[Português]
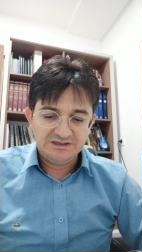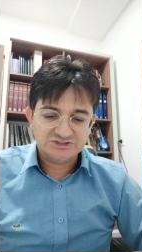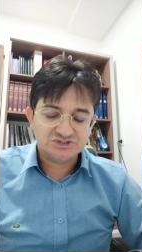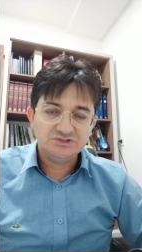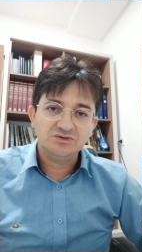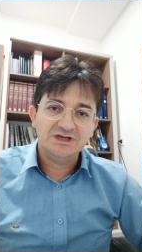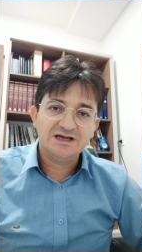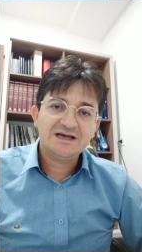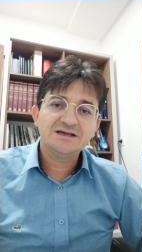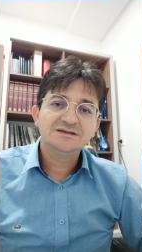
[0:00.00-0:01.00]
Este
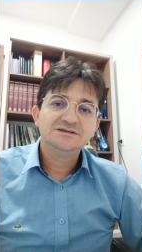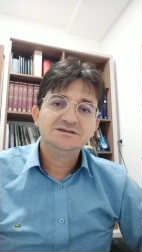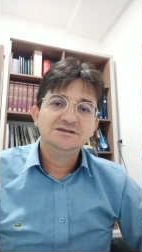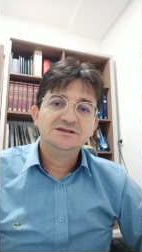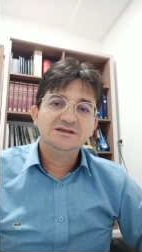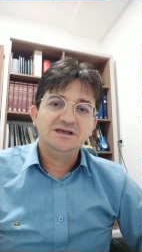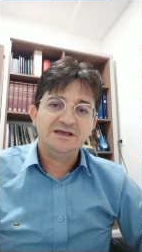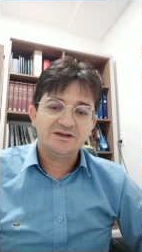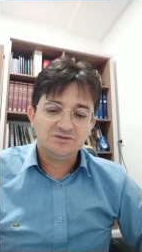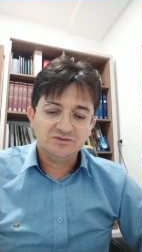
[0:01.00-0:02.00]
lugar
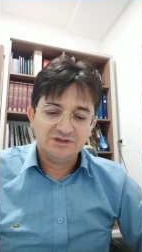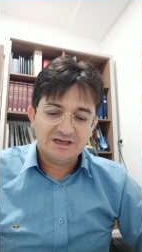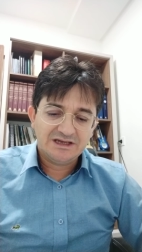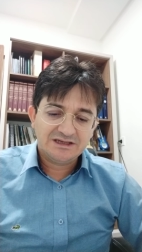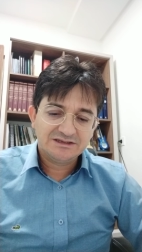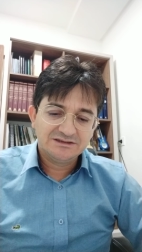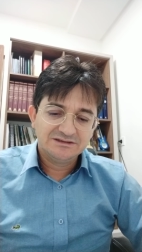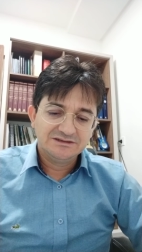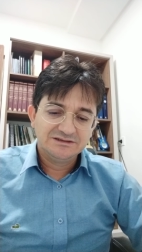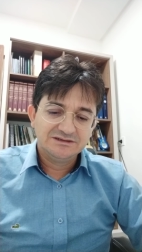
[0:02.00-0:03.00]
era um lugar
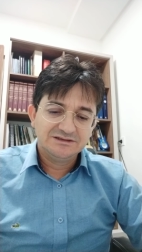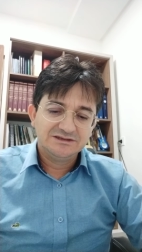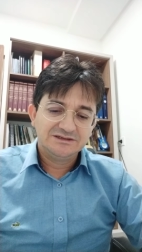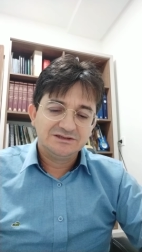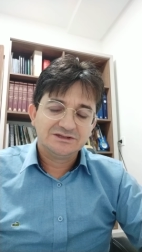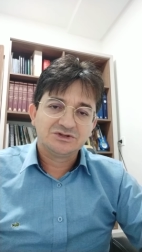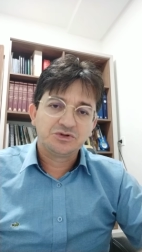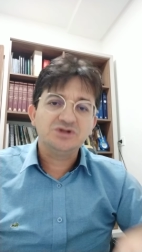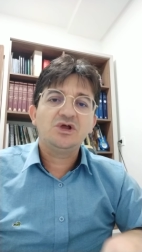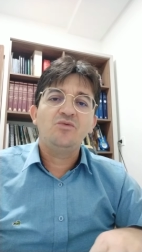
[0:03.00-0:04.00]

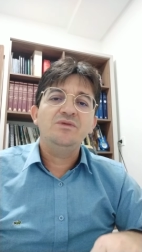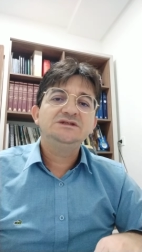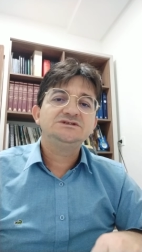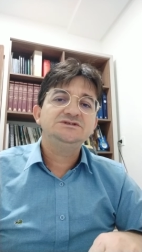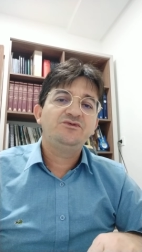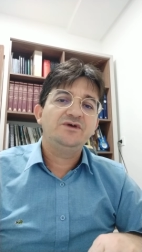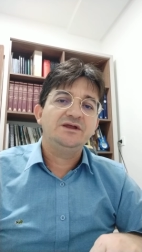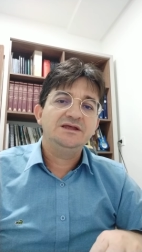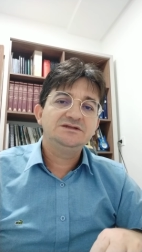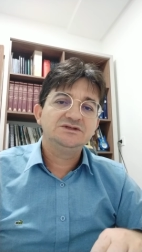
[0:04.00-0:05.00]
totalmente
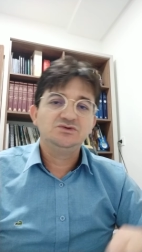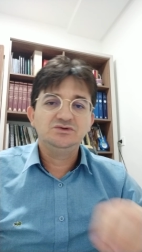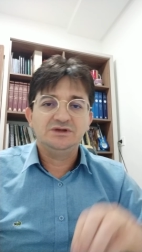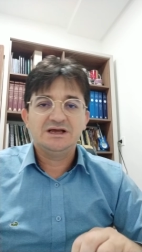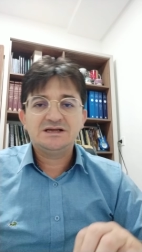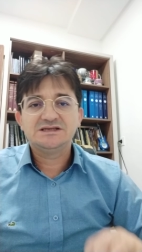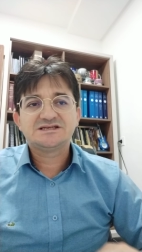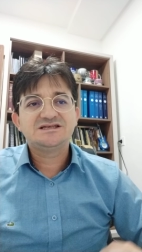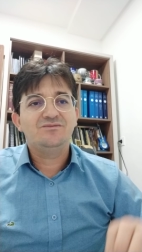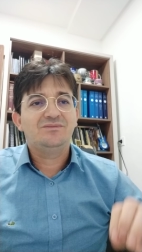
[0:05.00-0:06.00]
diferente do lugar que
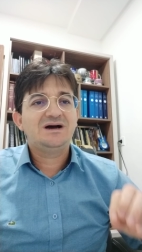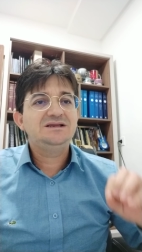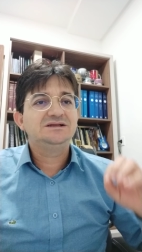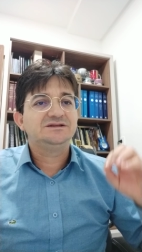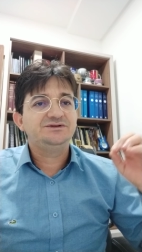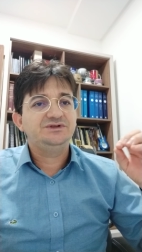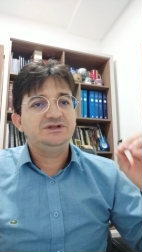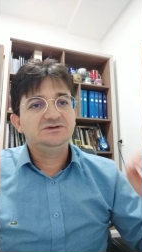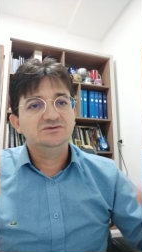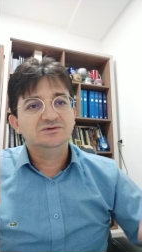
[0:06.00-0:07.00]
se malha
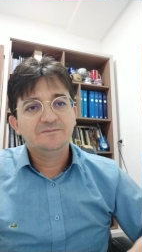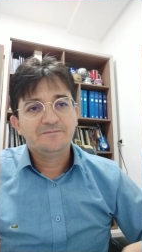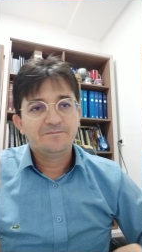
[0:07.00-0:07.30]
trigo.